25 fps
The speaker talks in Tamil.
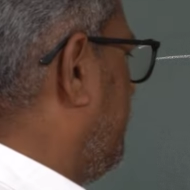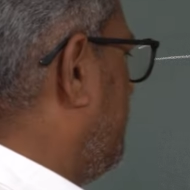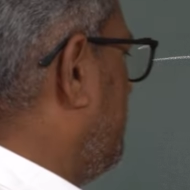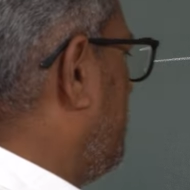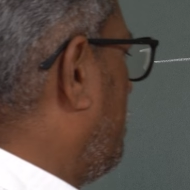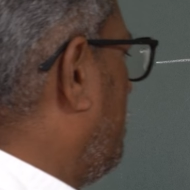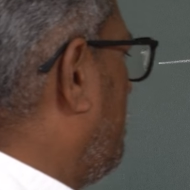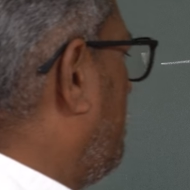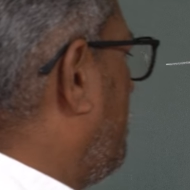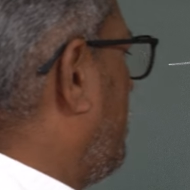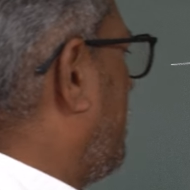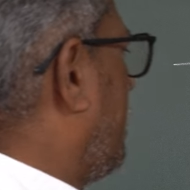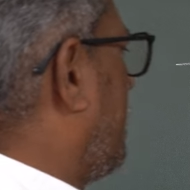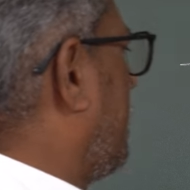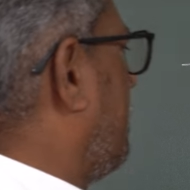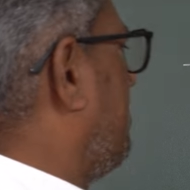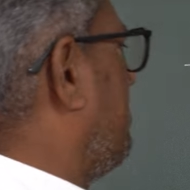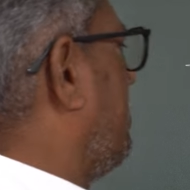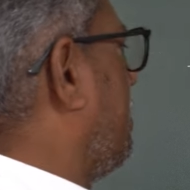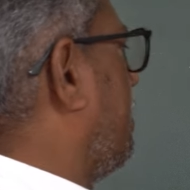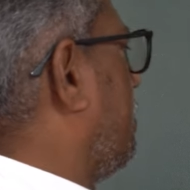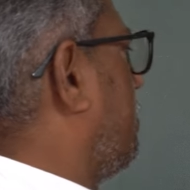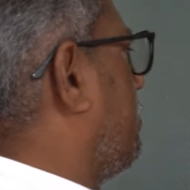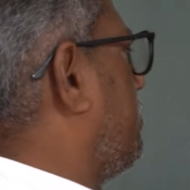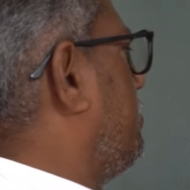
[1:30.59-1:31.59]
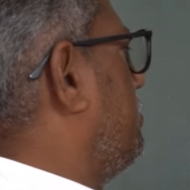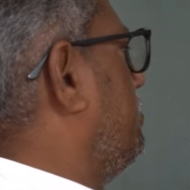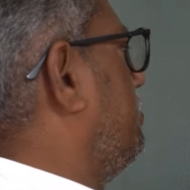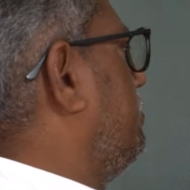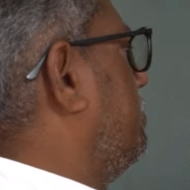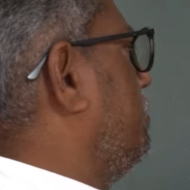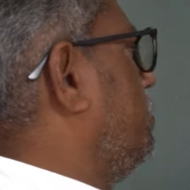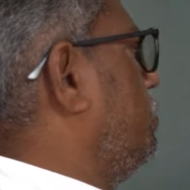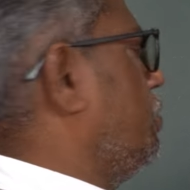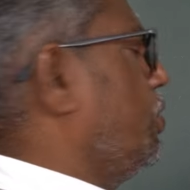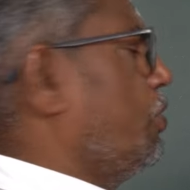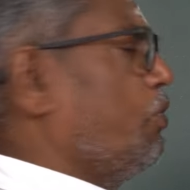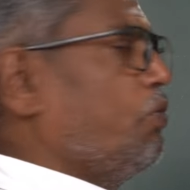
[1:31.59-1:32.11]
இந்த ரோடு அகலமாக இருக்கும்
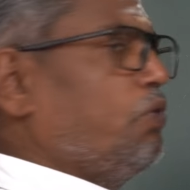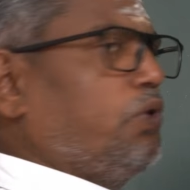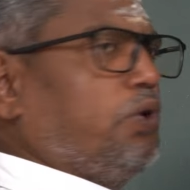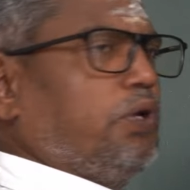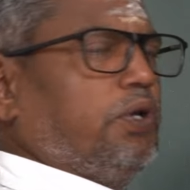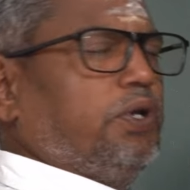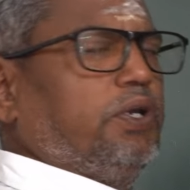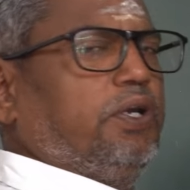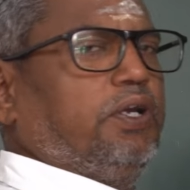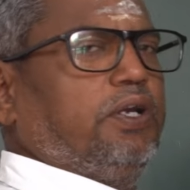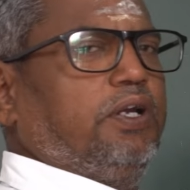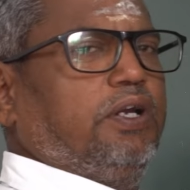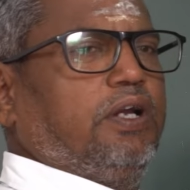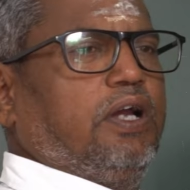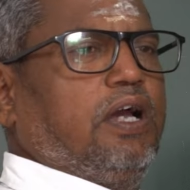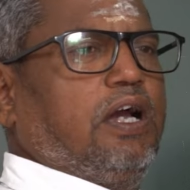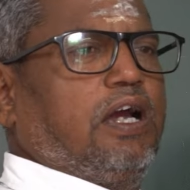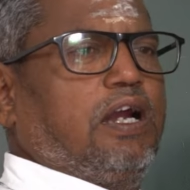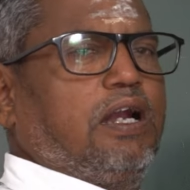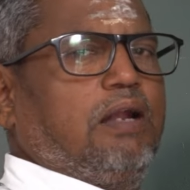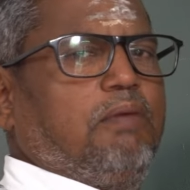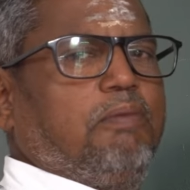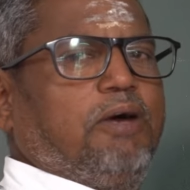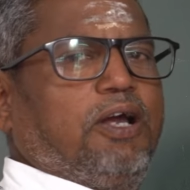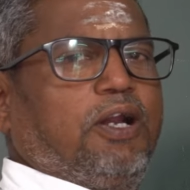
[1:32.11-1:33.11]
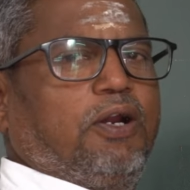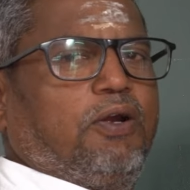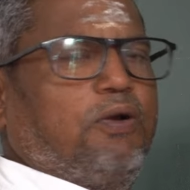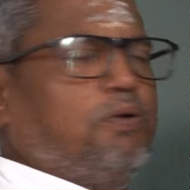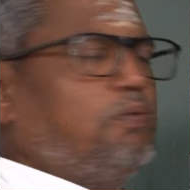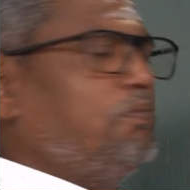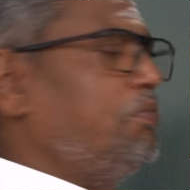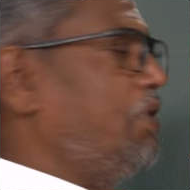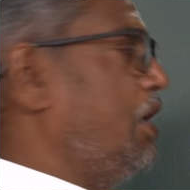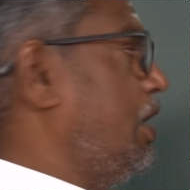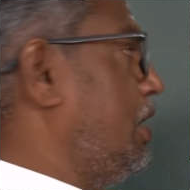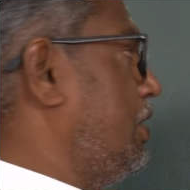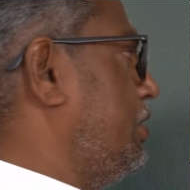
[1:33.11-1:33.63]
இந்த ரோடு அகலமாக
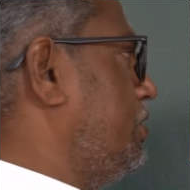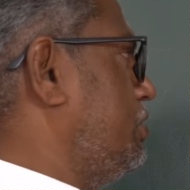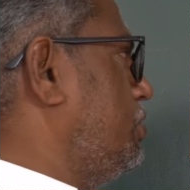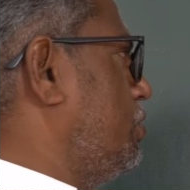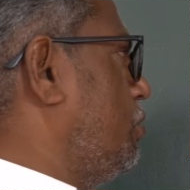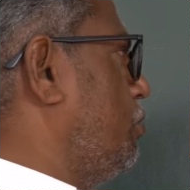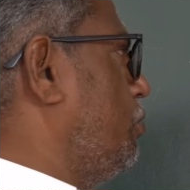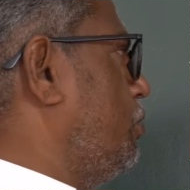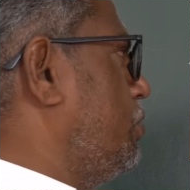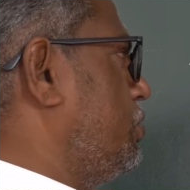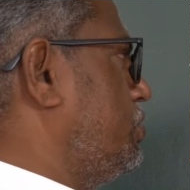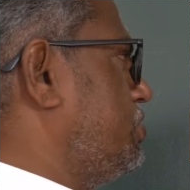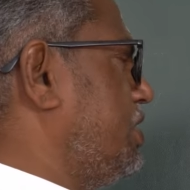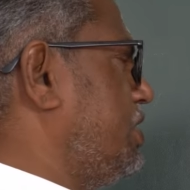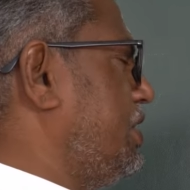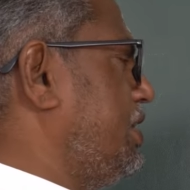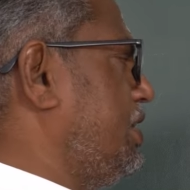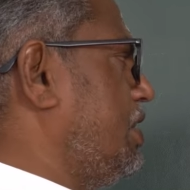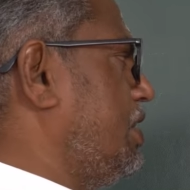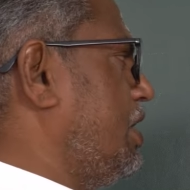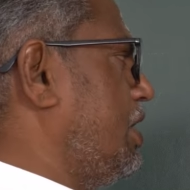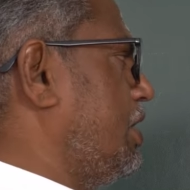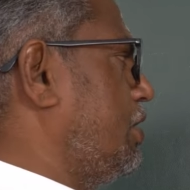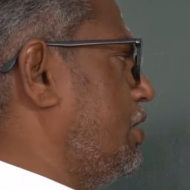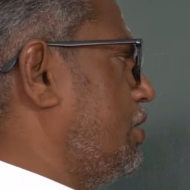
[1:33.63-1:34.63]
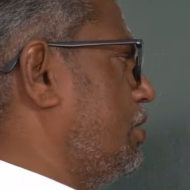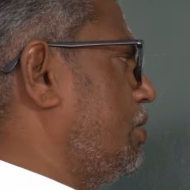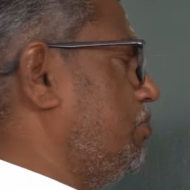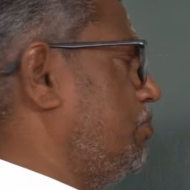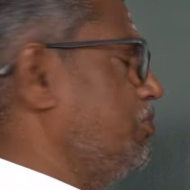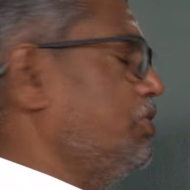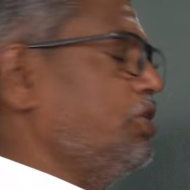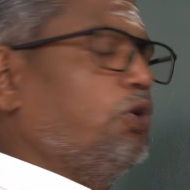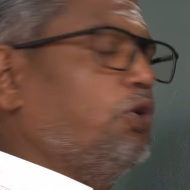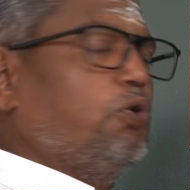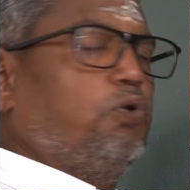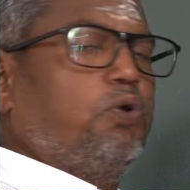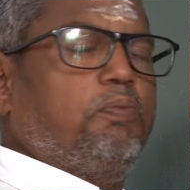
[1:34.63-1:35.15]
இருக்கும் அல்லது இந்த ரோடு சிறியதாக
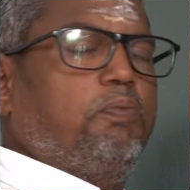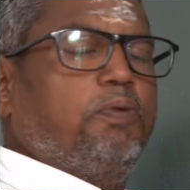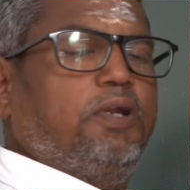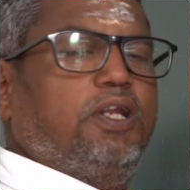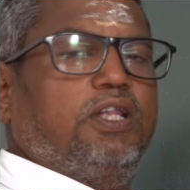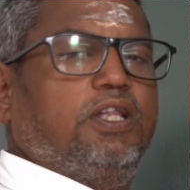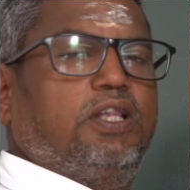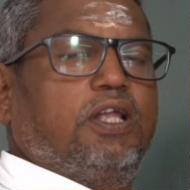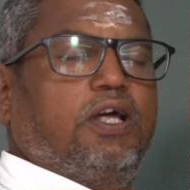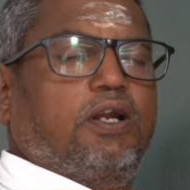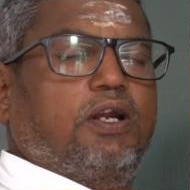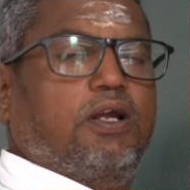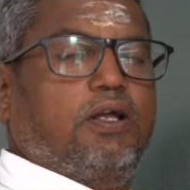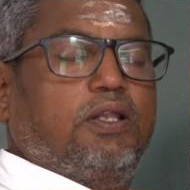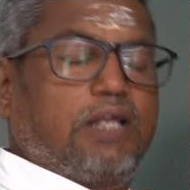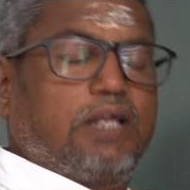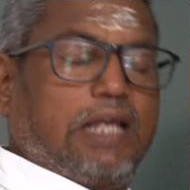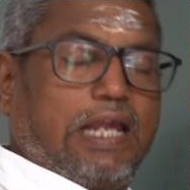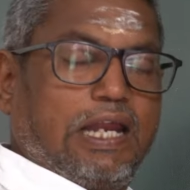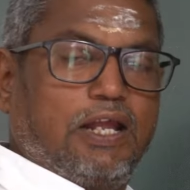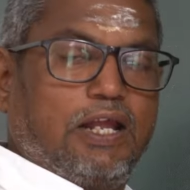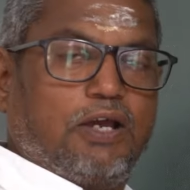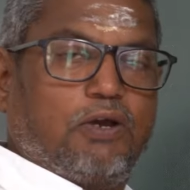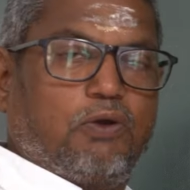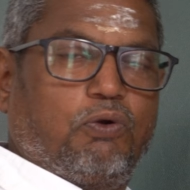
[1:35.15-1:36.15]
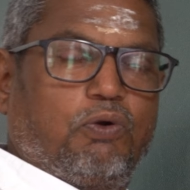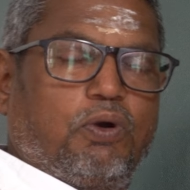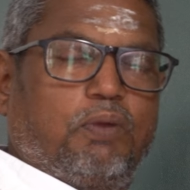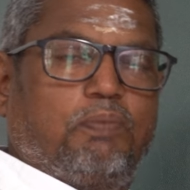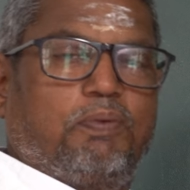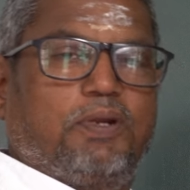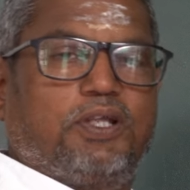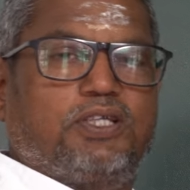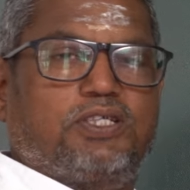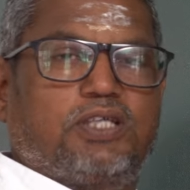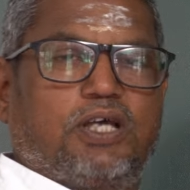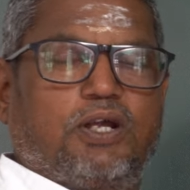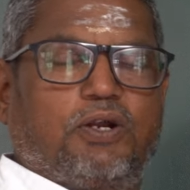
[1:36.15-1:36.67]
இருக்கும் இந்த ரோடு பெரியதாக இருக்கும் அதாவது கிழக்கு
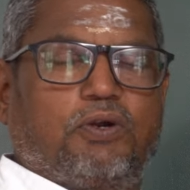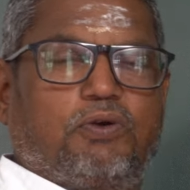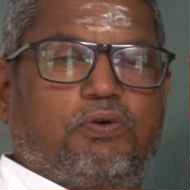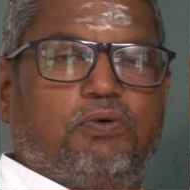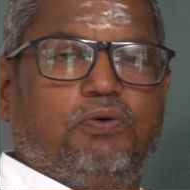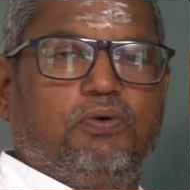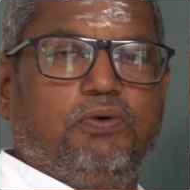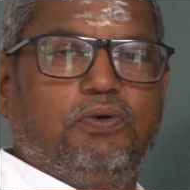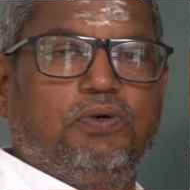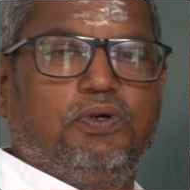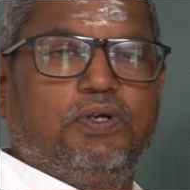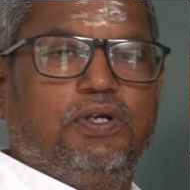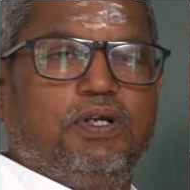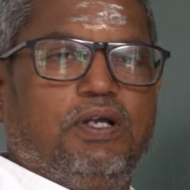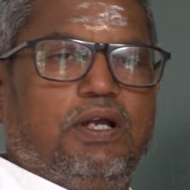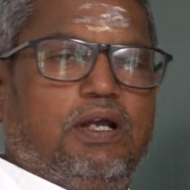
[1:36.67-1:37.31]
ரோடு பெருசாக இருக்கும்